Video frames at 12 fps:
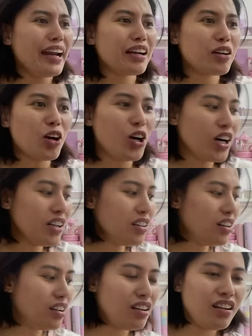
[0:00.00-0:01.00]

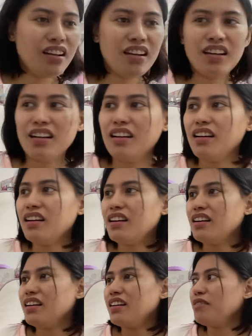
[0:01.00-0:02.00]
Aircon?
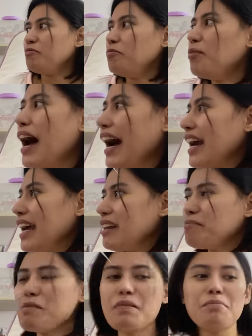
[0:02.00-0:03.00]
Bakit?
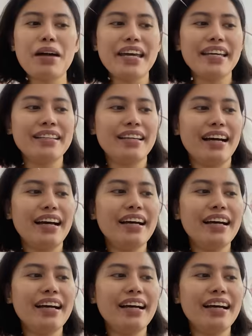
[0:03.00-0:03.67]
May pambayad ka?